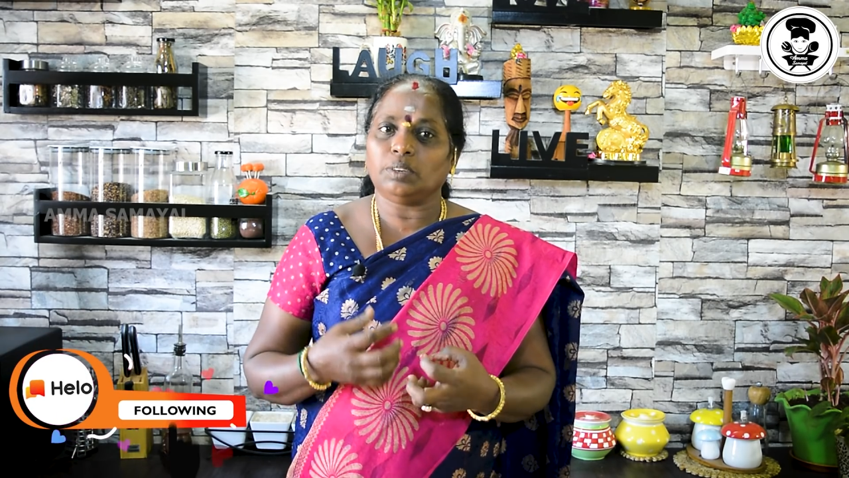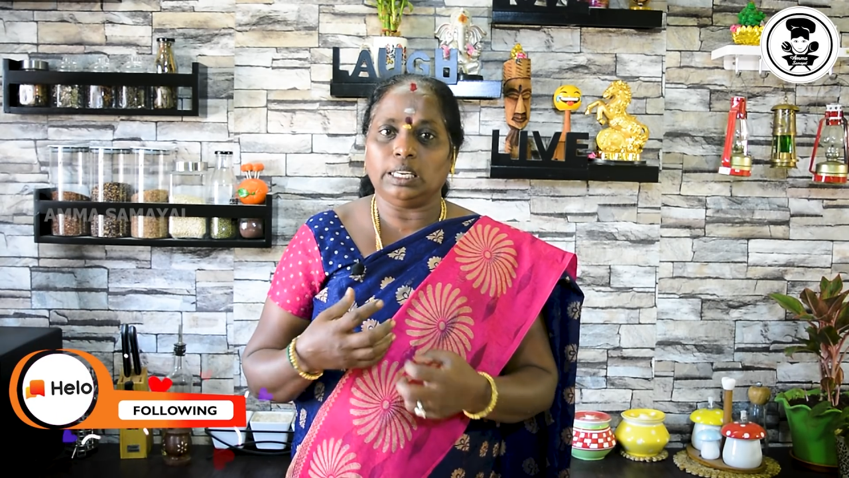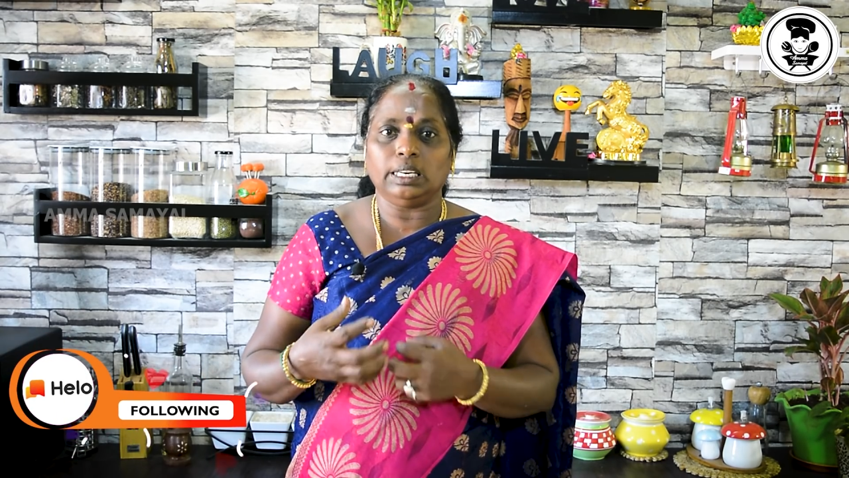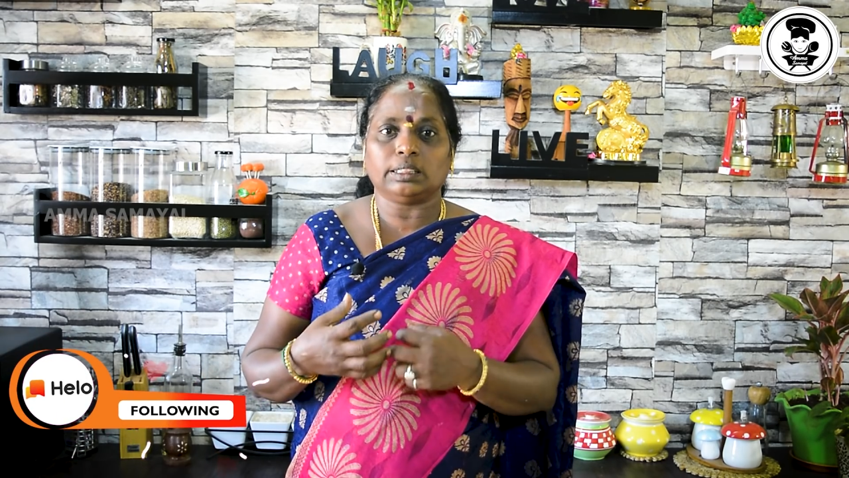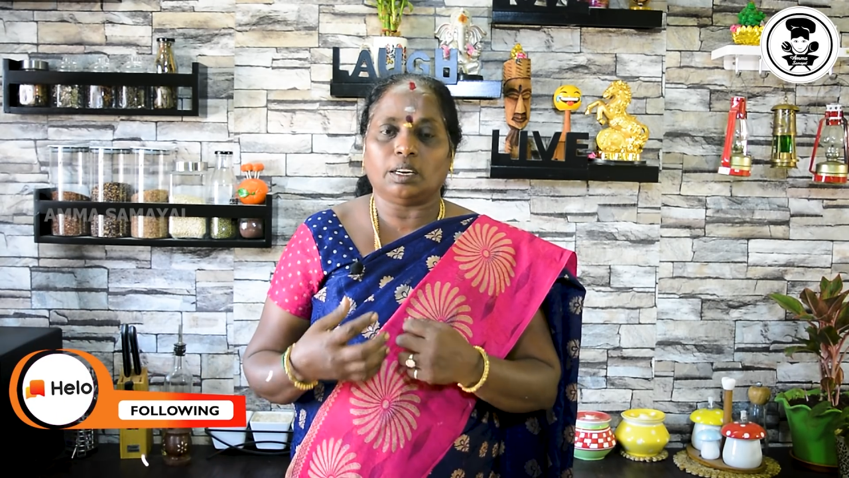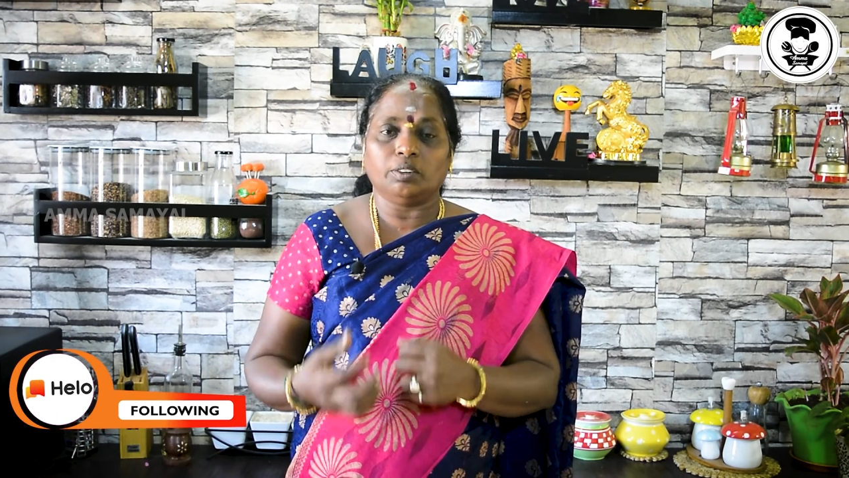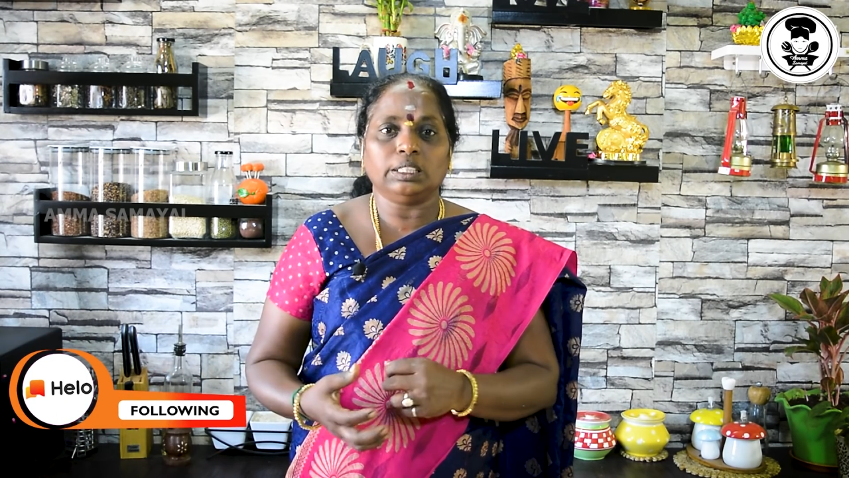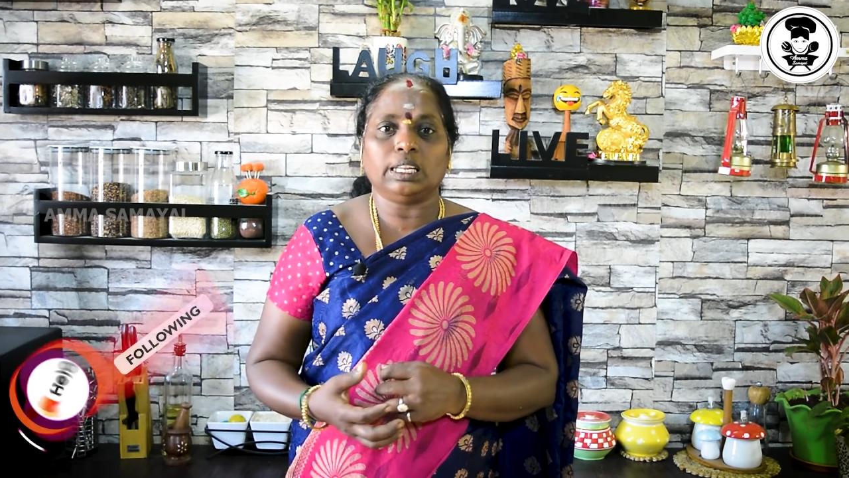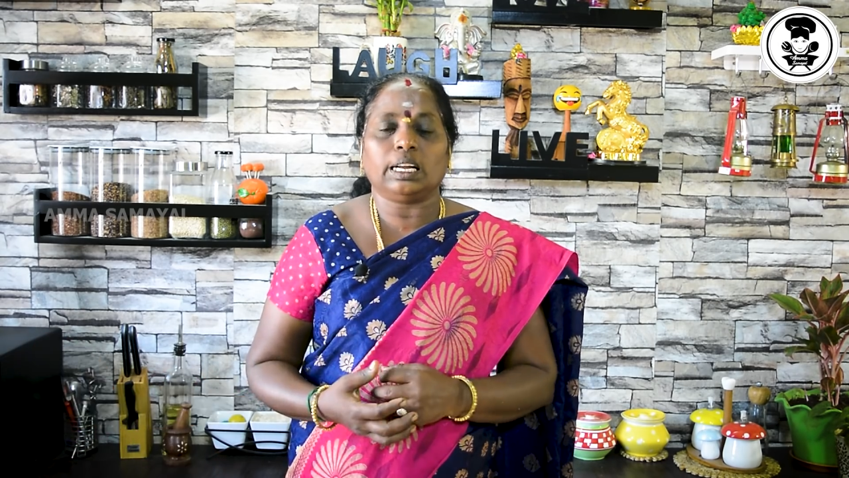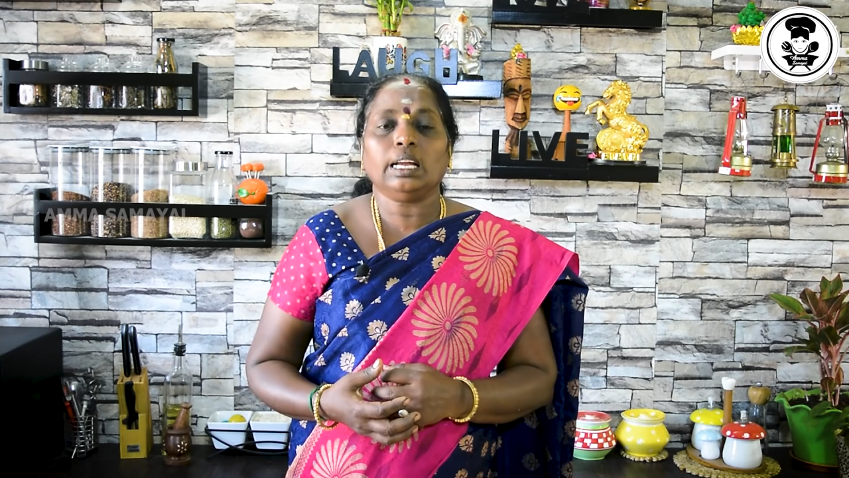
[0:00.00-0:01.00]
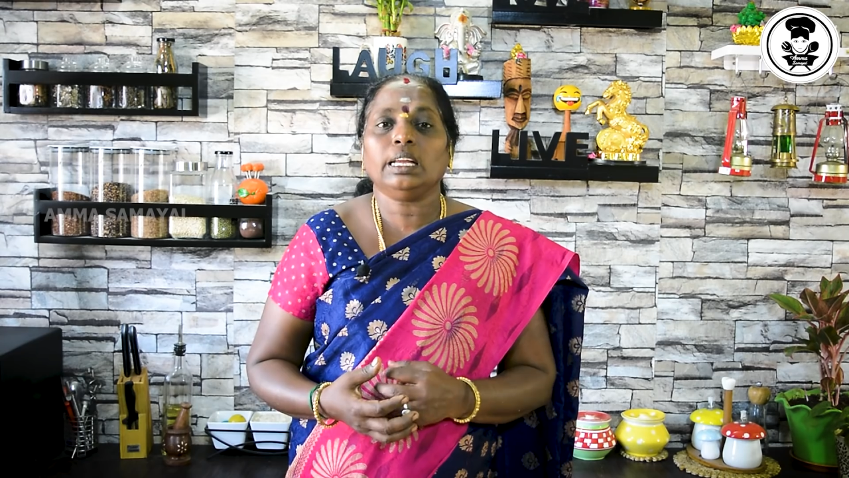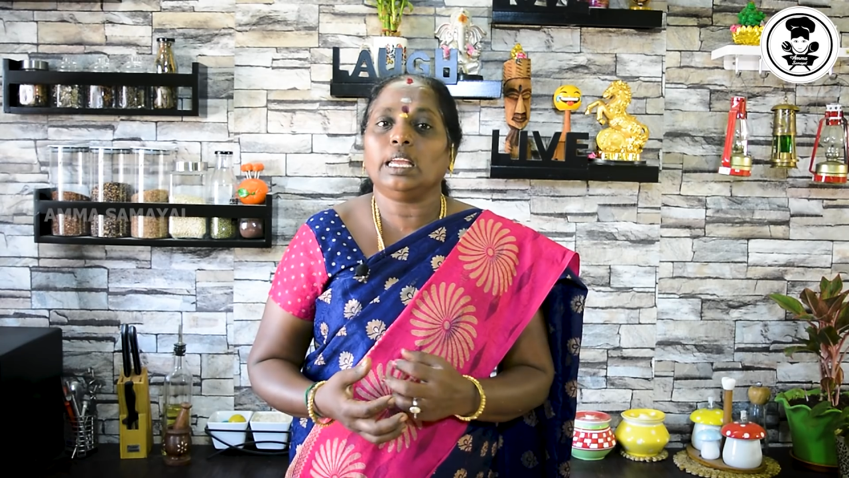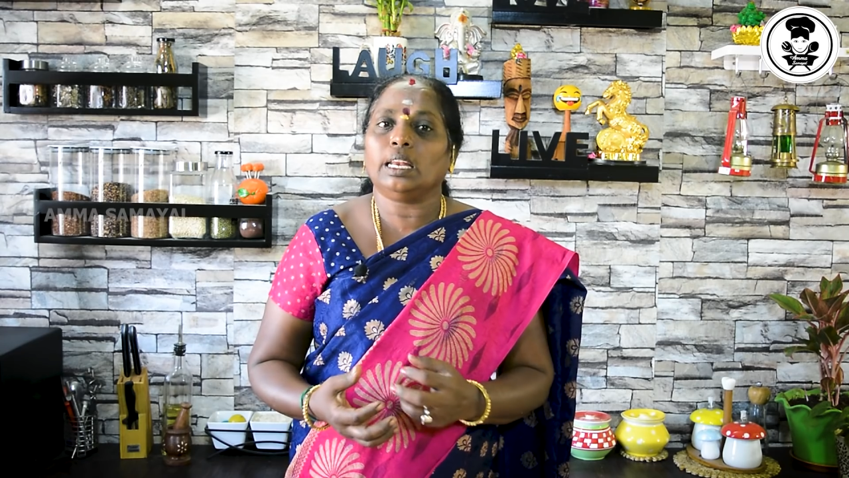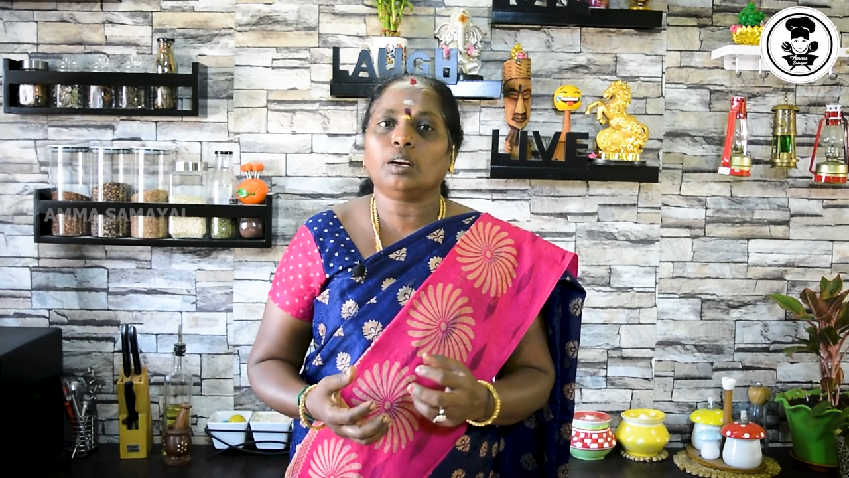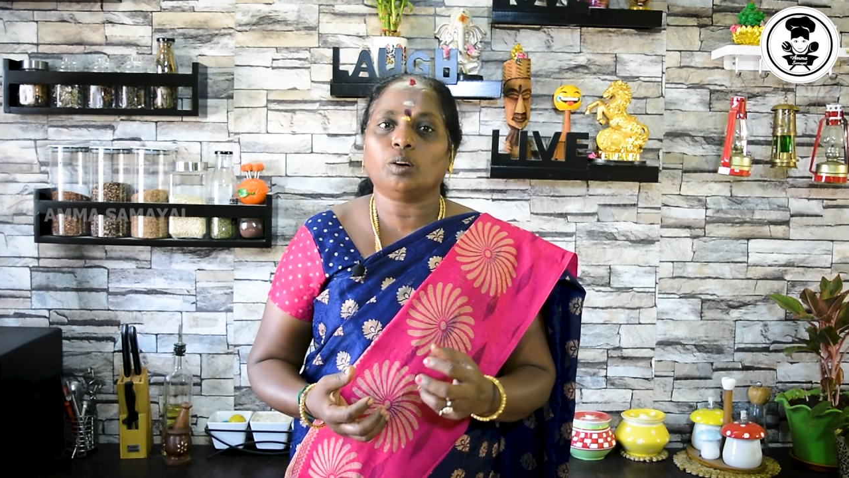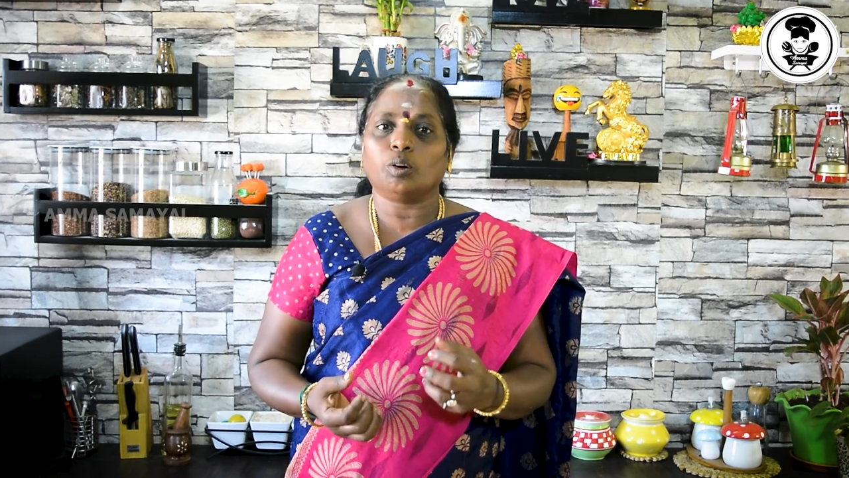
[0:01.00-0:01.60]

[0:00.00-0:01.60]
வெளியில் தவிர்த்துங்க ஏன்னா